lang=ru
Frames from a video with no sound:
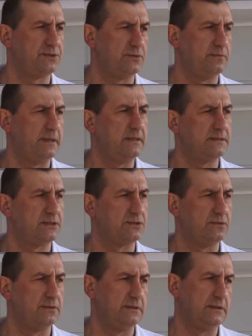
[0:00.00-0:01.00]
что
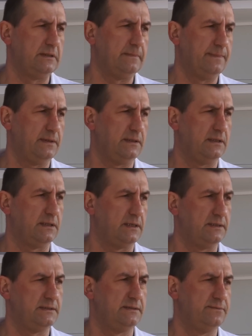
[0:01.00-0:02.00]
произошло ДТП на
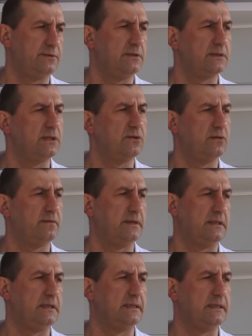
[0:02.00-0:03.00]
трассе
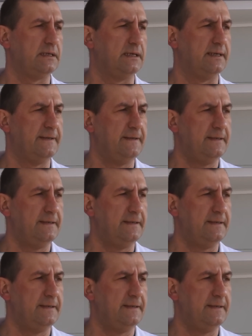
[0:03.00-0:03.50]
Вологда-Новая Ладога.